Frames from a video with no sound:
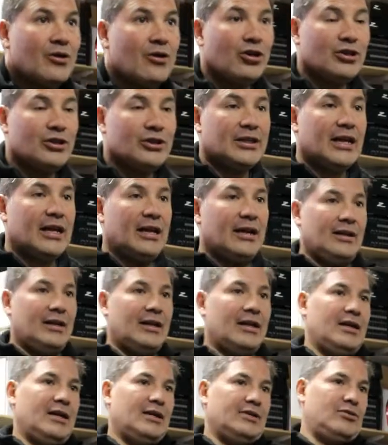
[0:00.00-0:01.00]
Contra
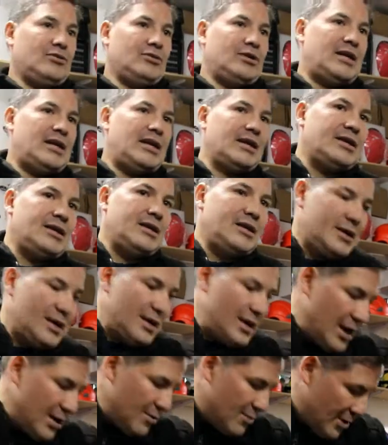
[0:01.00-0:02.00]
la lectura de aquí,
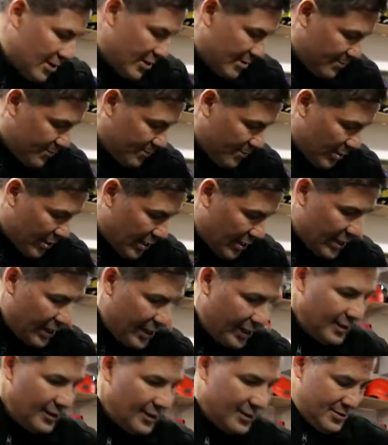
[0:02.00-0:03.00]
que la hago por
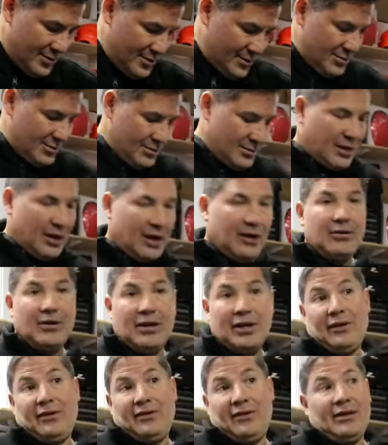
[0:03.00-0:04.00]
acá.
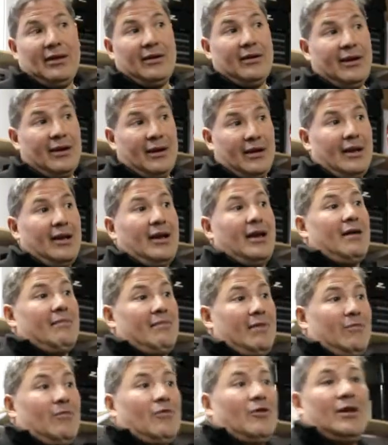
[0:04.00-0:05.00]
Aunque si generas la
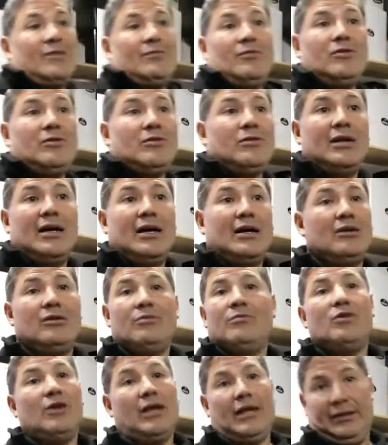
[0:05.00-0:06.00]
memoria muscular,
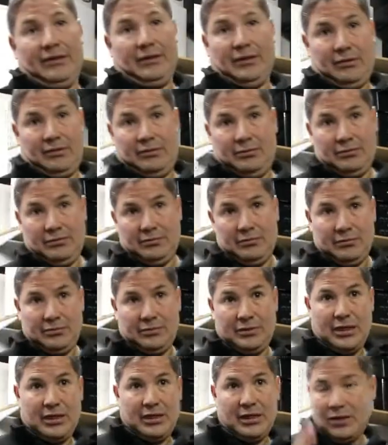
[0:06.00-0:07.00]
no molesta.
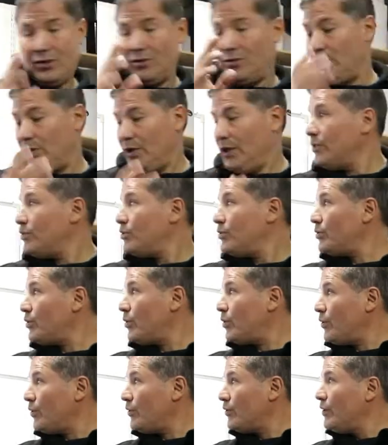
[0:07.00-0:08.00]
O sea, ya lo hemos hecho
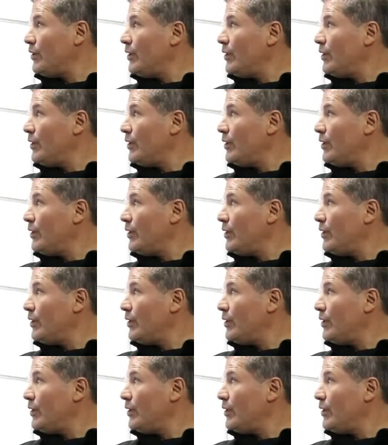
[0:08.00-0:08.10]
todo.